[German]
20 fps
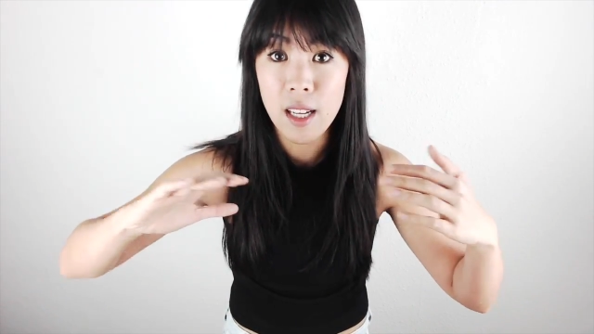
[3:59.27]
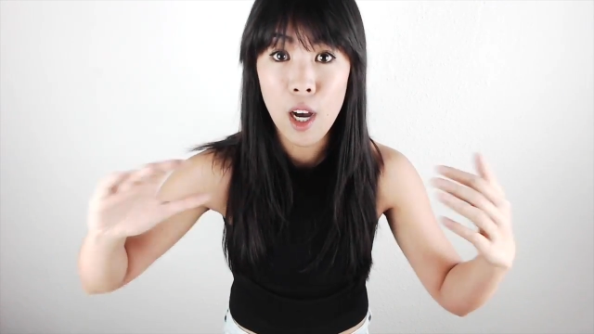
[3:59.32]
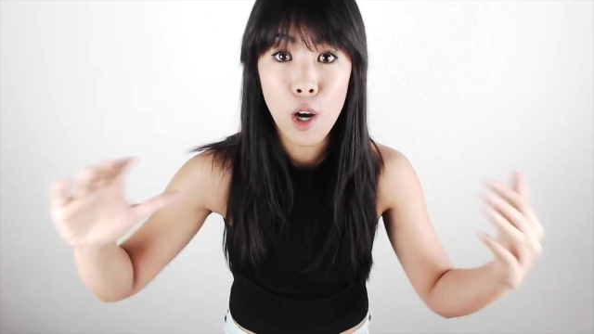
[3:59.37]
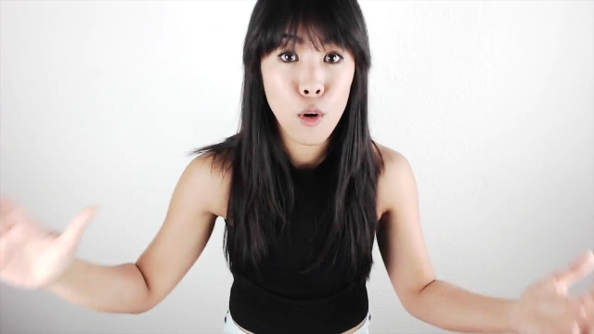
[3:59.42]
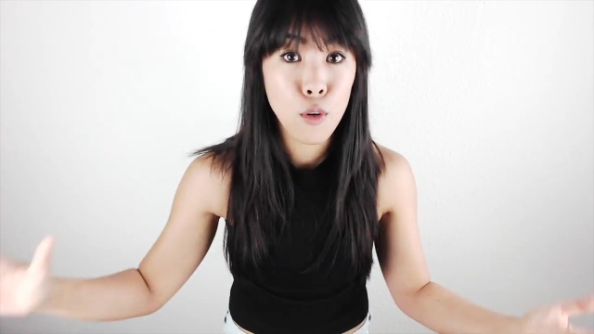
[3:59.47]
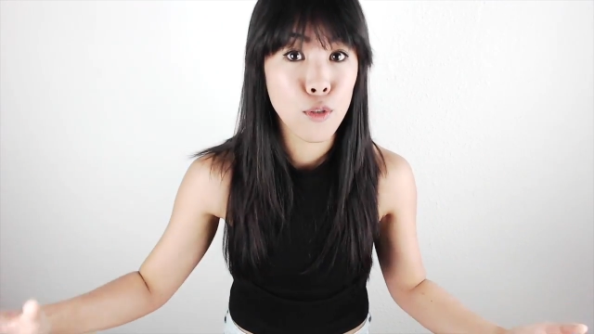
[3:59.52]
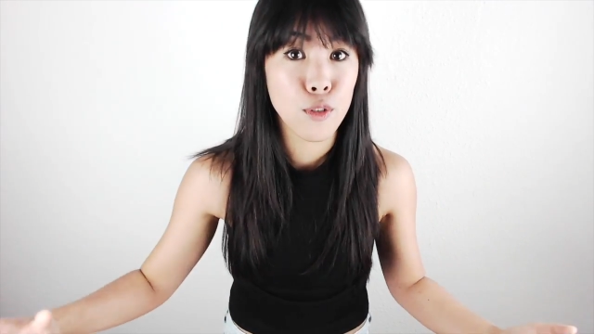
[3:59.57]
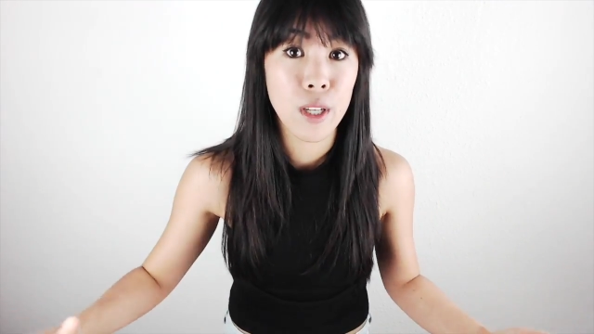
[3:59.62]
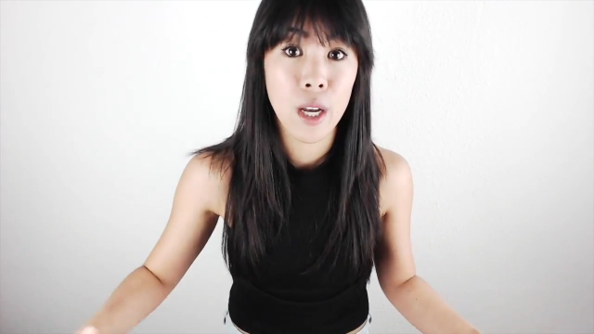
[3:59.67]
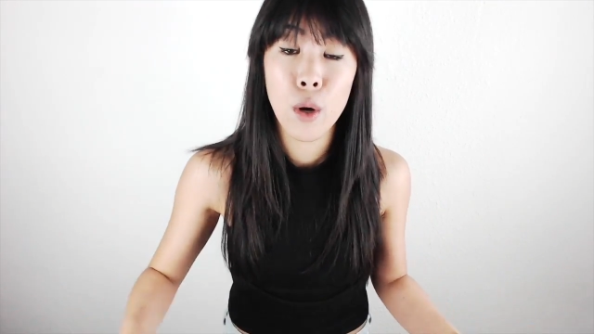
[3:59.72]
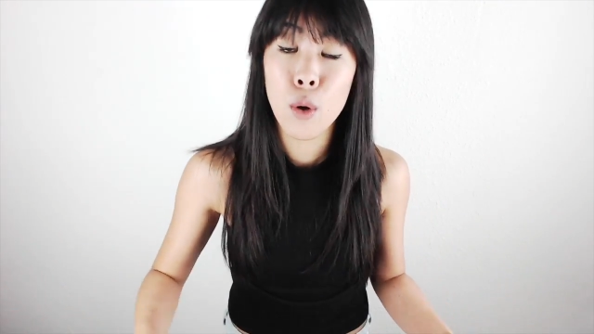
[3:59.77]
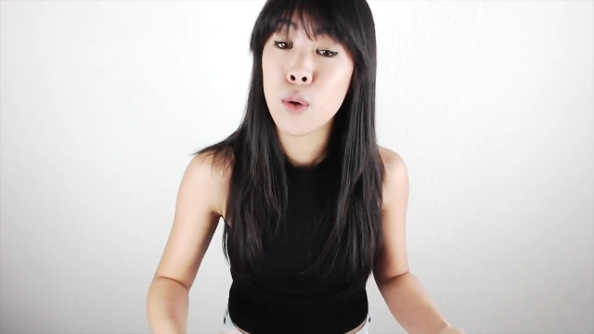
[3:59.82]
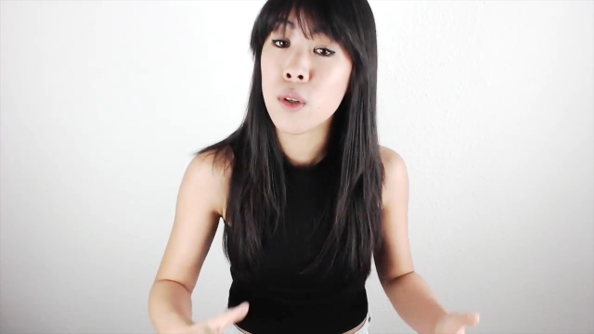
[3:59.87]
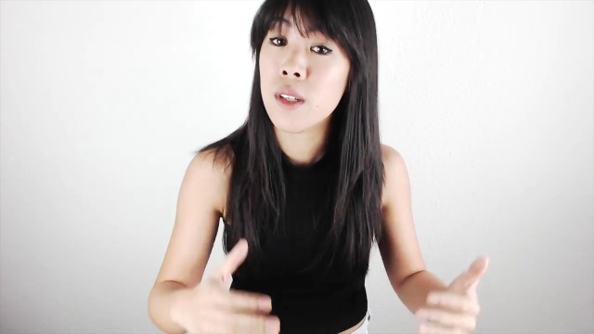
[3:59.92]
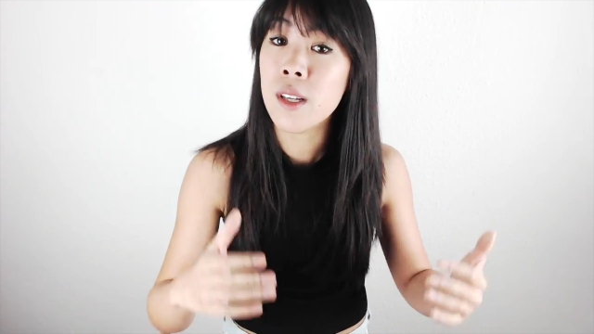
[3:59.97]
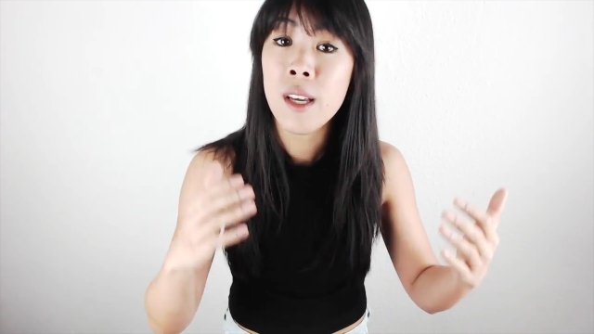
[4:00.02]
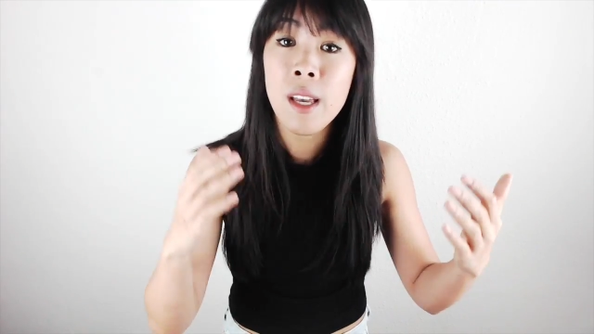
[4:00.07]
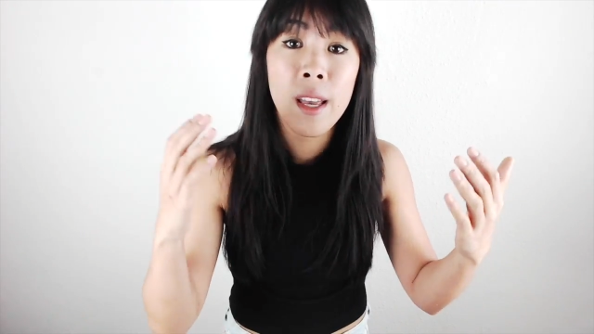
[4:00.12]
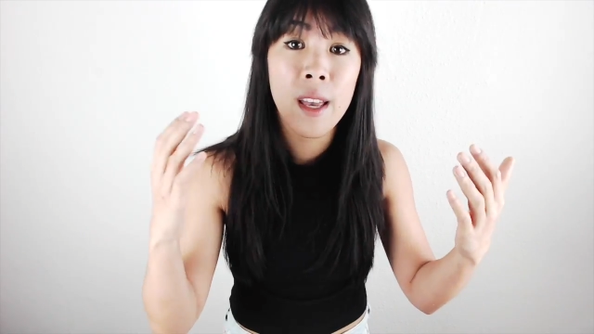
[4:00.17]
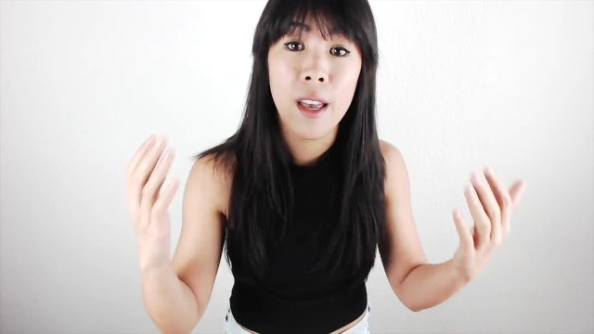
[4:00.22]
auftauchen,
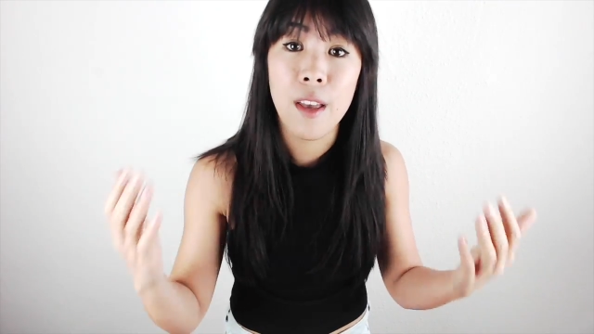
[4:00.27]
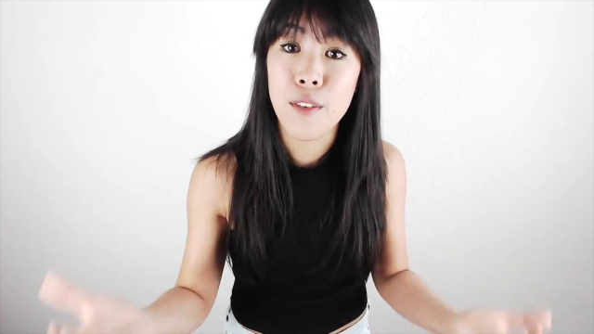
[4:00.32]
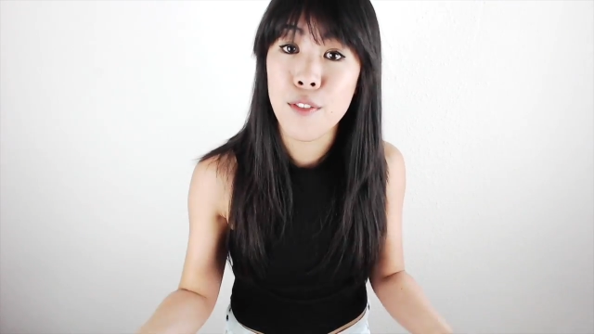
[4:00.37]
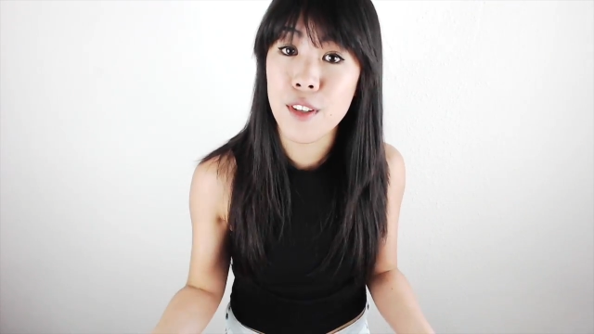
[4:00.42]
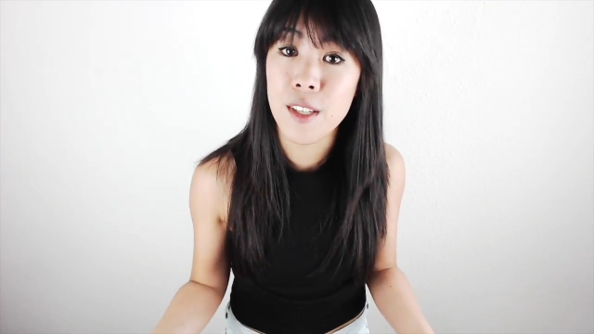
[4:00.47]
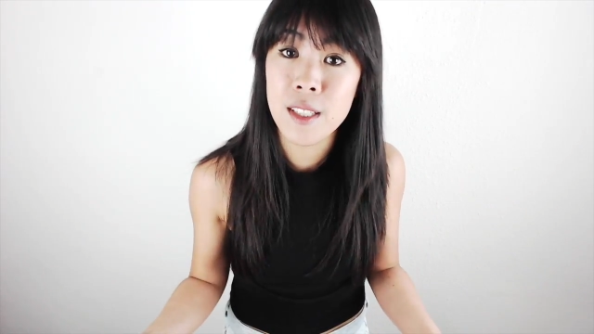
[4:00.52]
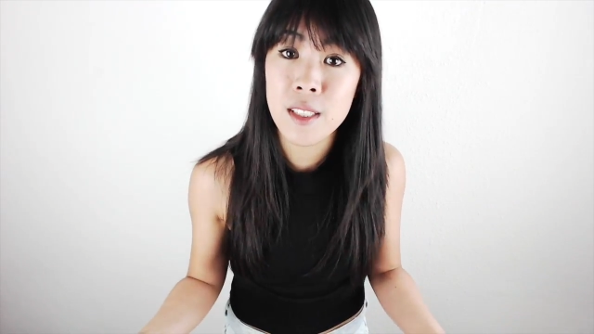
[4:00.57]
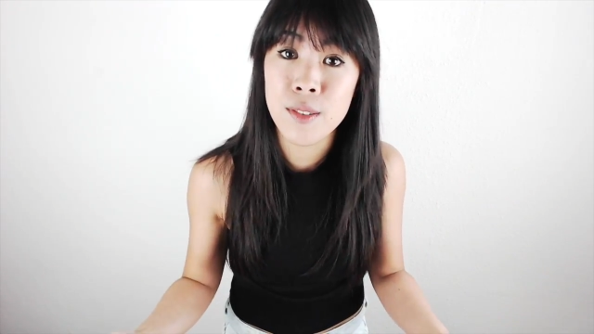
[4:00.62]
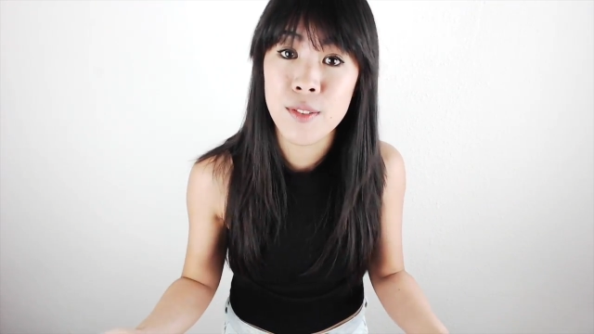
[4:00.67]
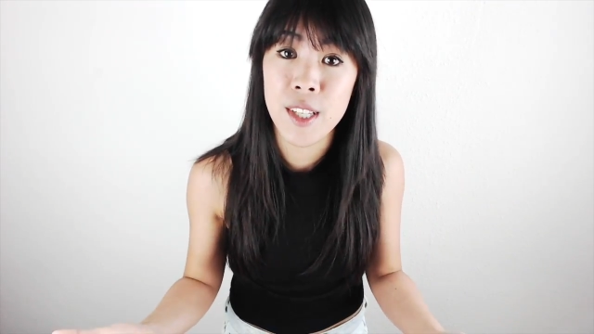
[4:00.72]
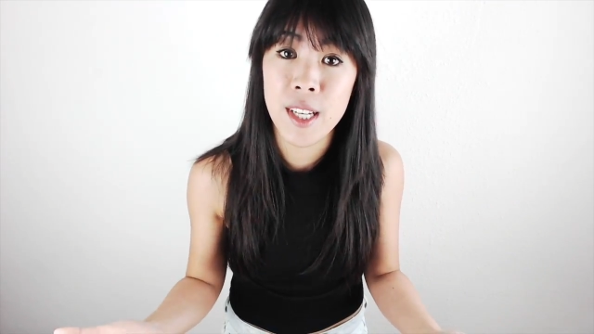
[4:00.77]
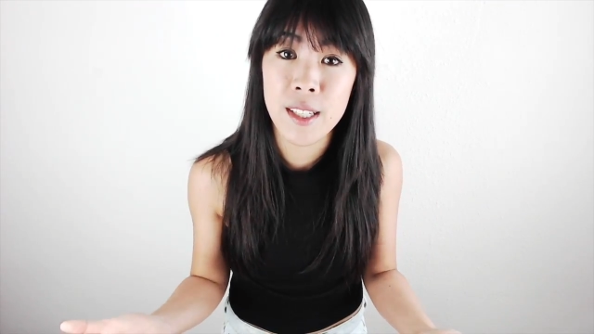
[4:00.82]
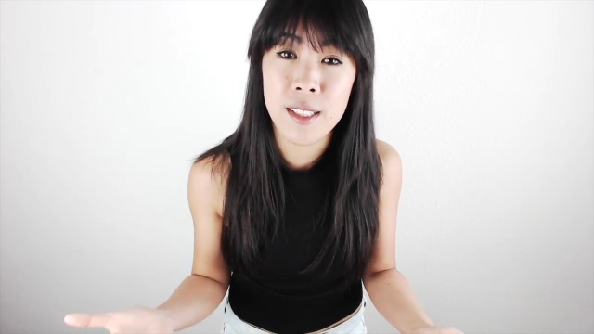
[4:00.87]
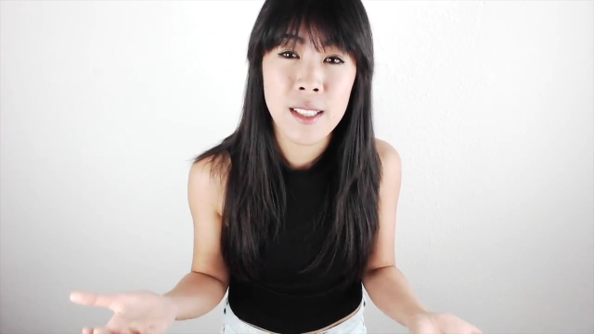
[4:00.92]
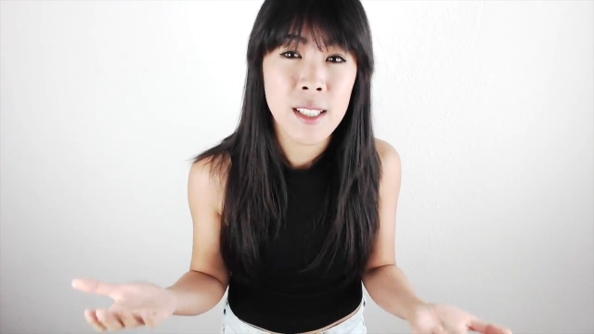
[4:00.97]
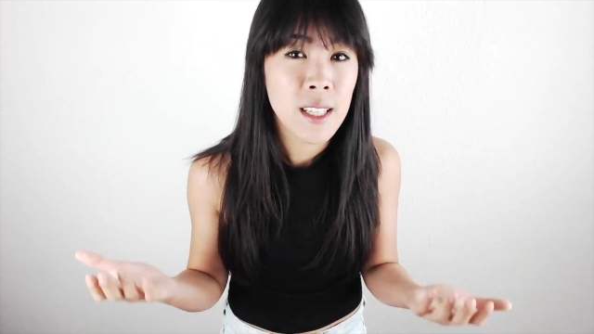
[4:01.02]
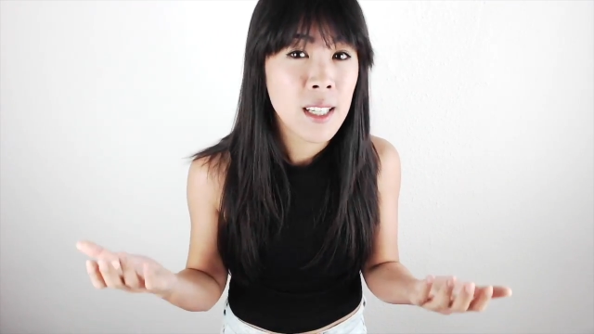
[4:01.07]
erwähnt werden,